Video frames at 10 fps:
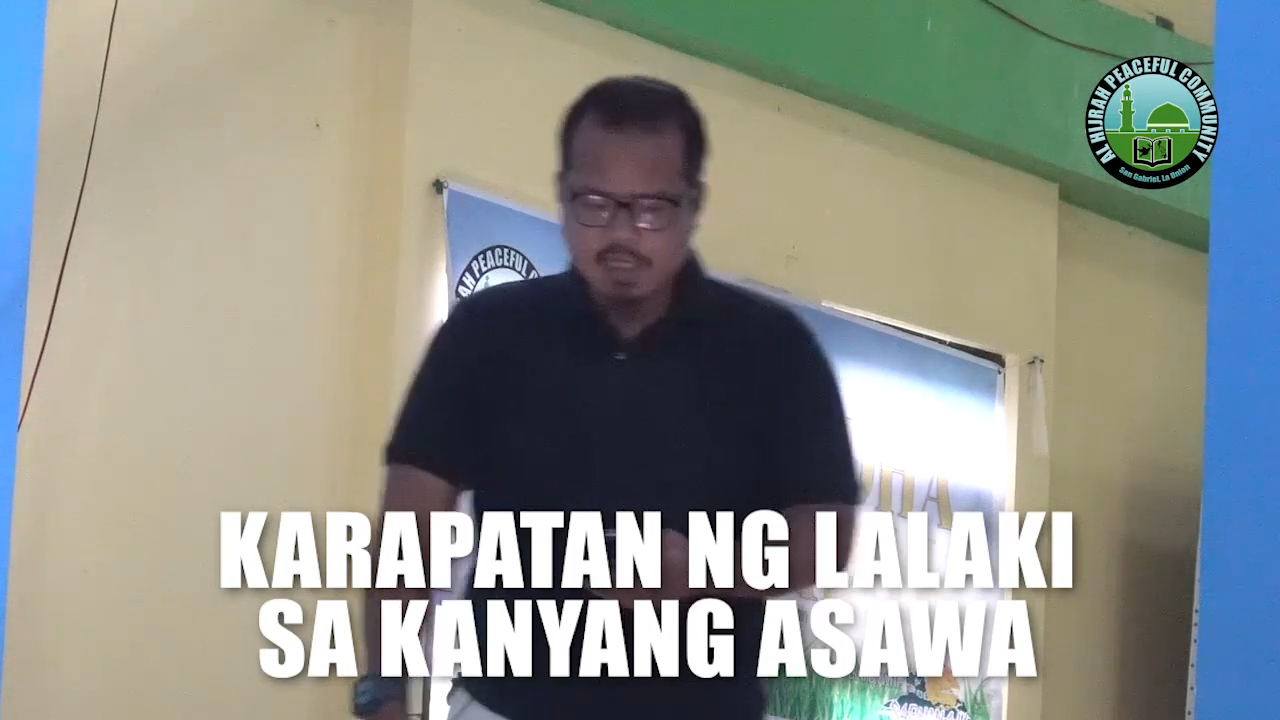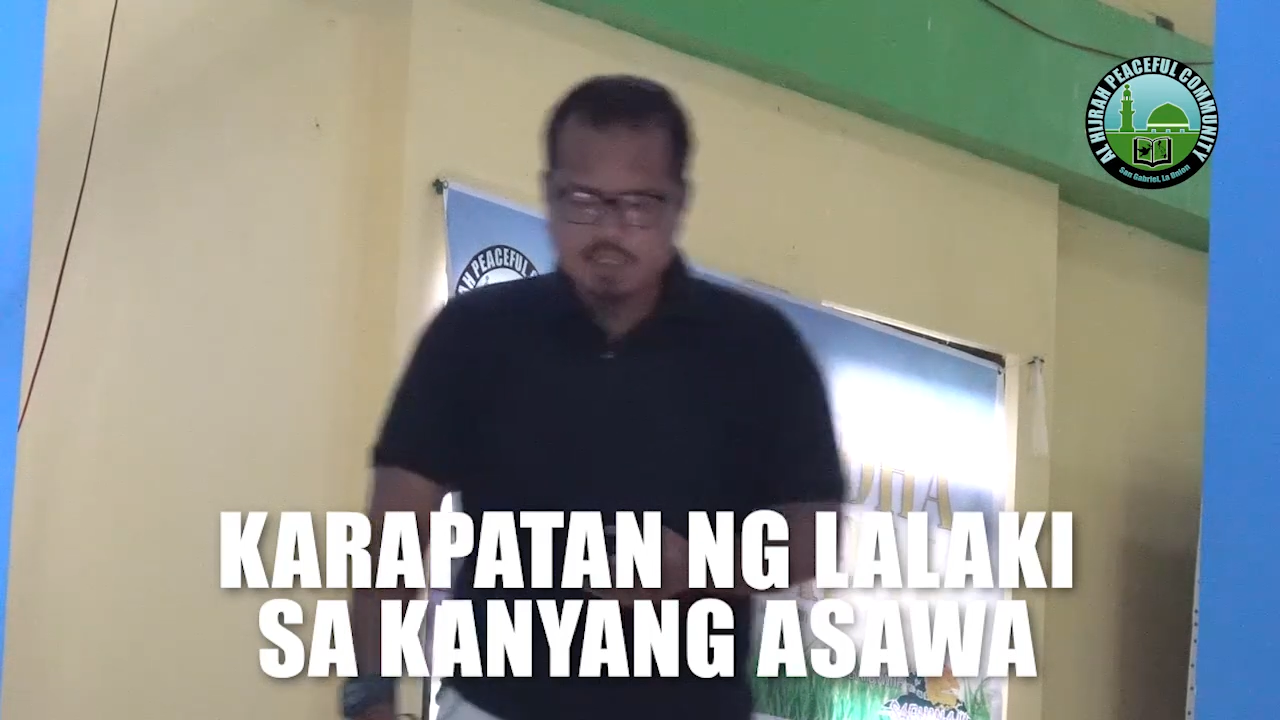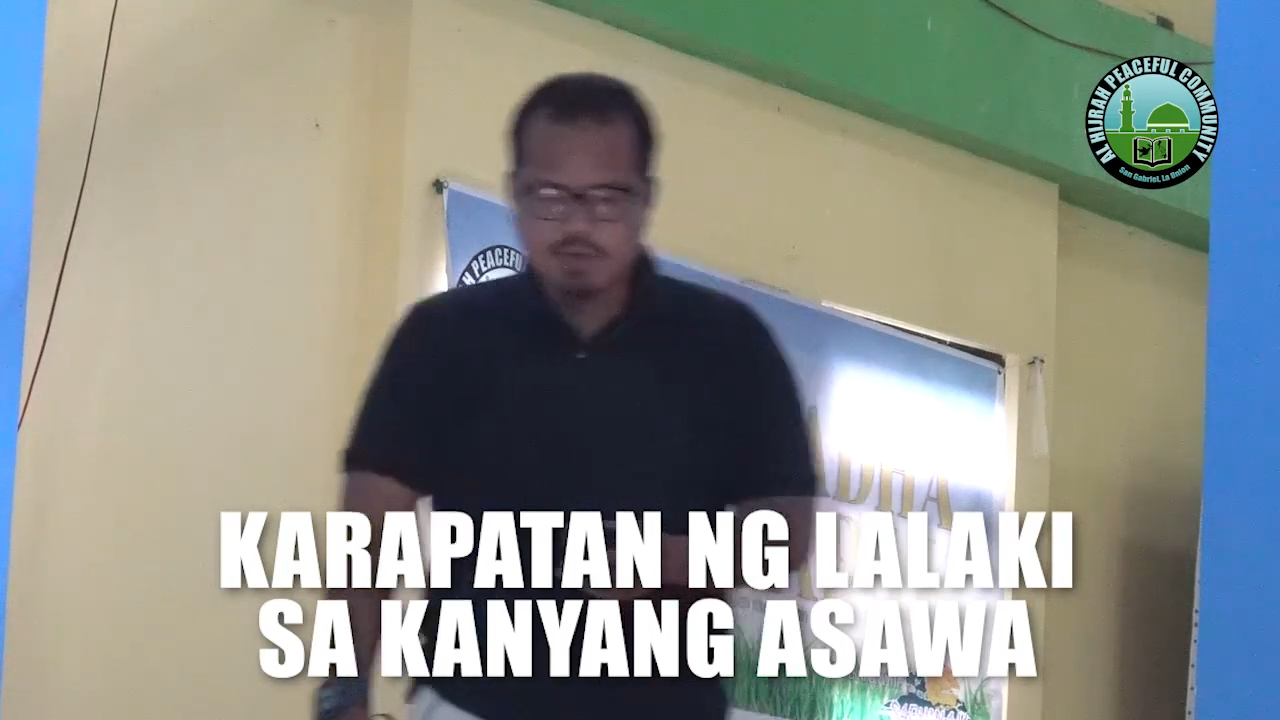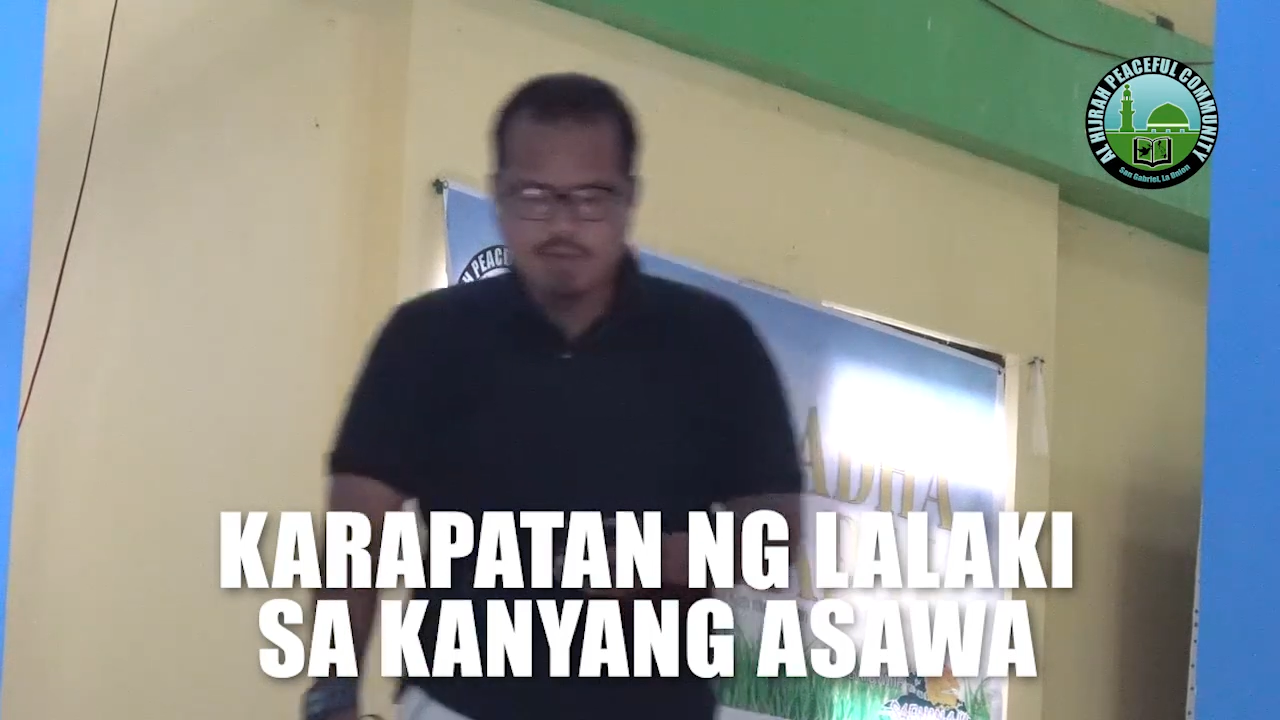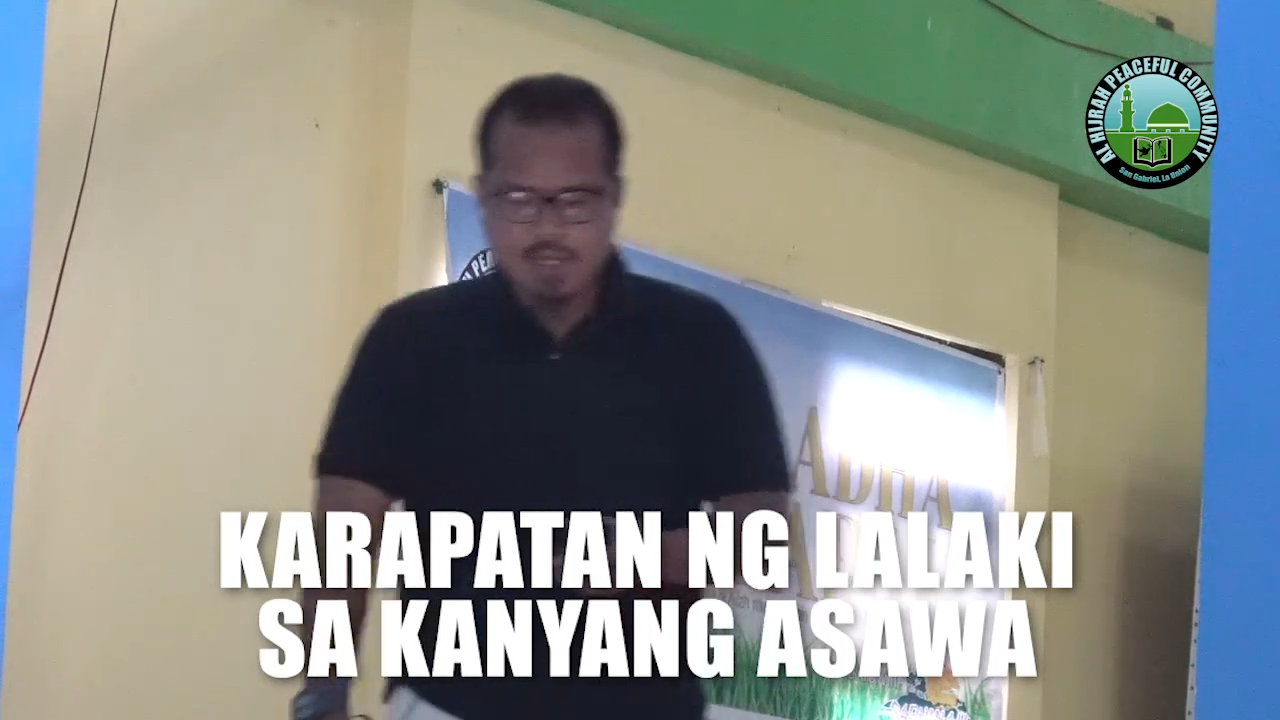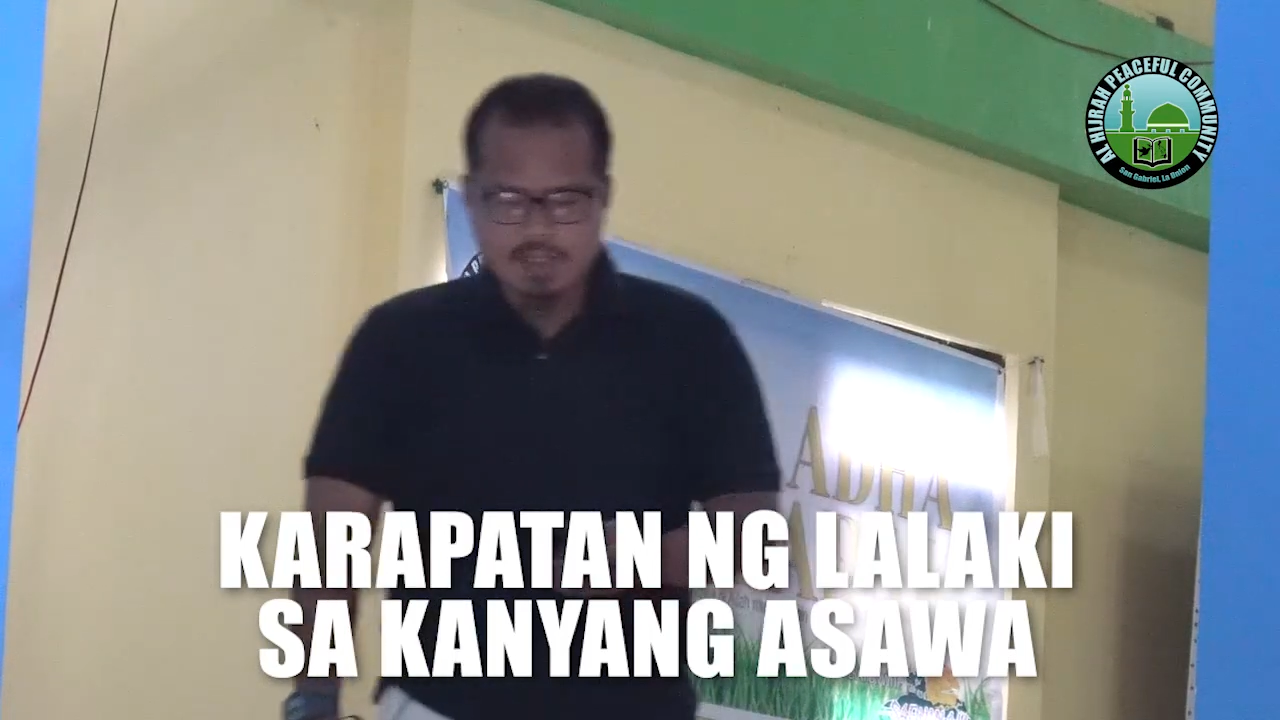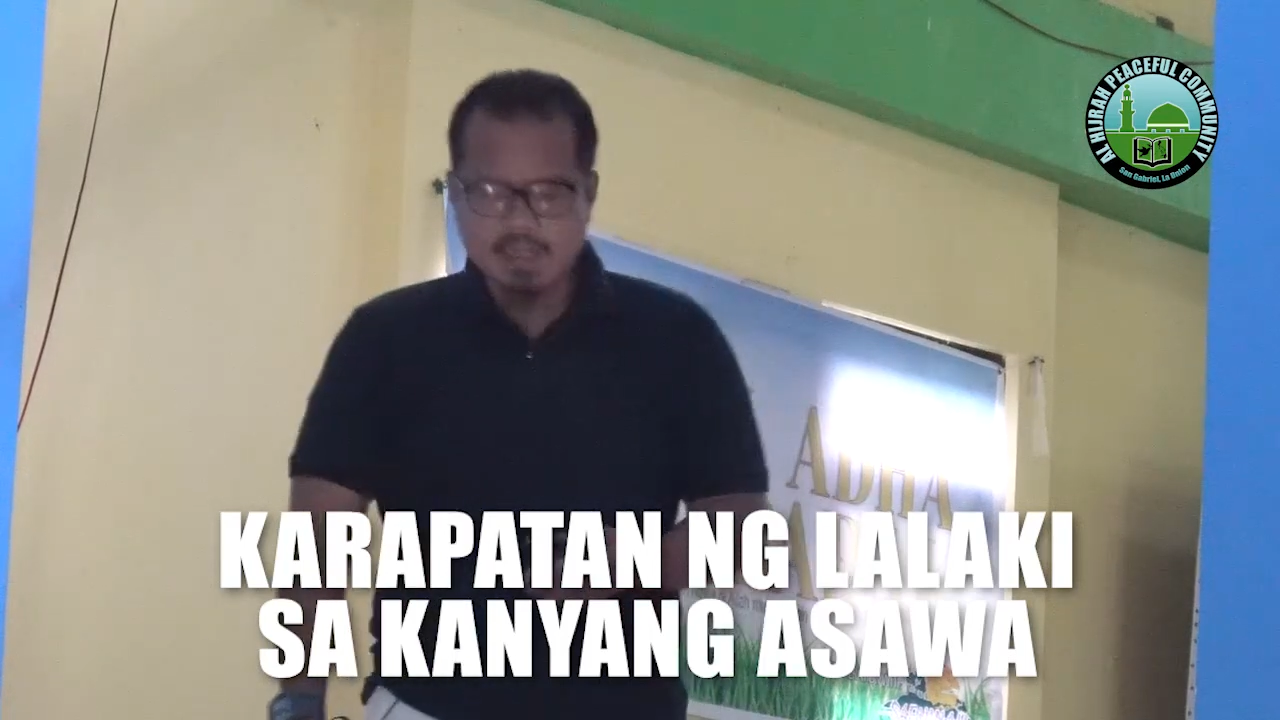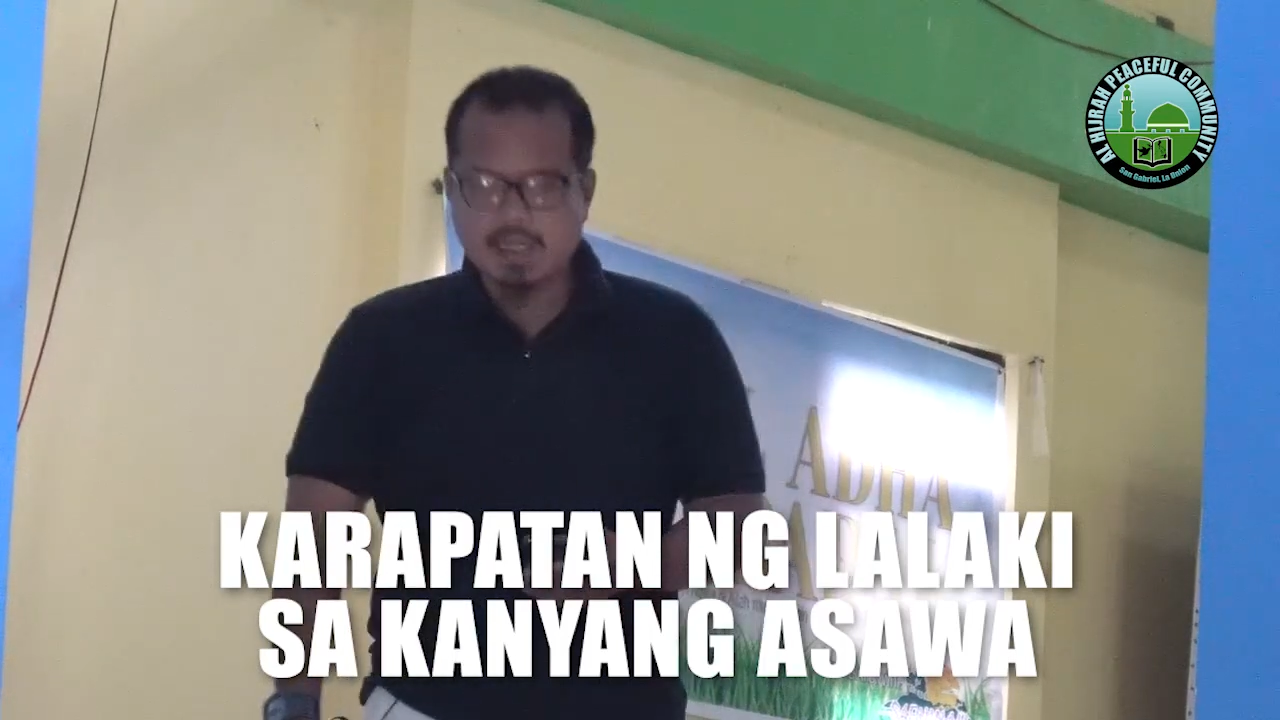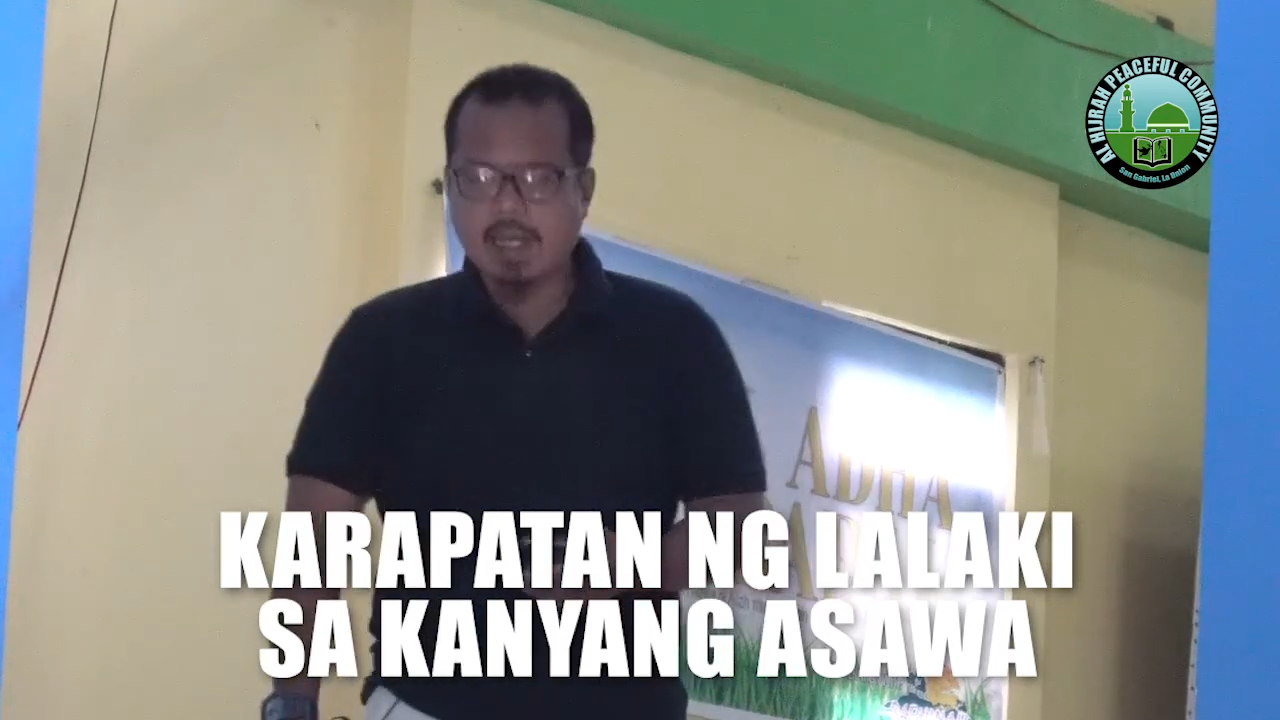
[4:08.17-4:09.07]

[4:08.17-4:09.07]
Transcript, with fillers: sexual ng